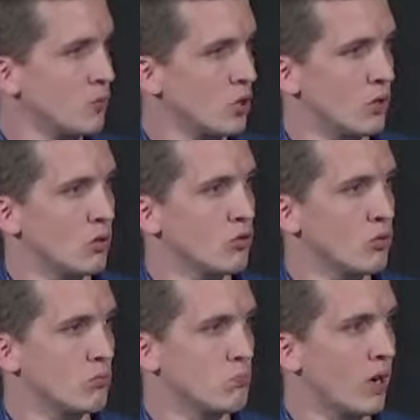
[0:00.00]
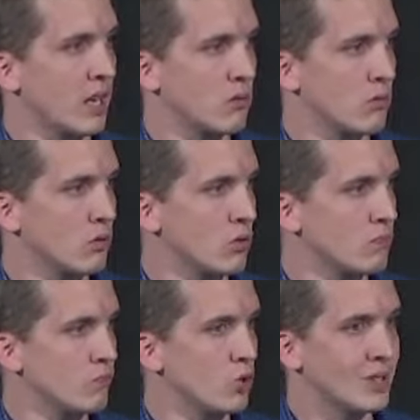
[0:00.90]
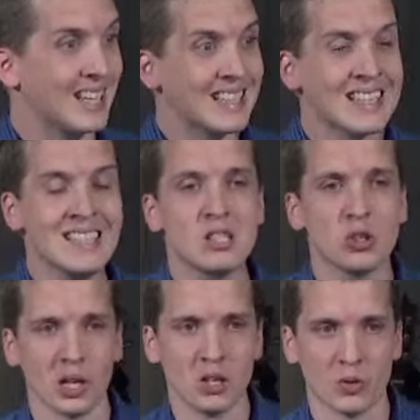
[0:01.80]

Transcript: de, de d'écrits historiques,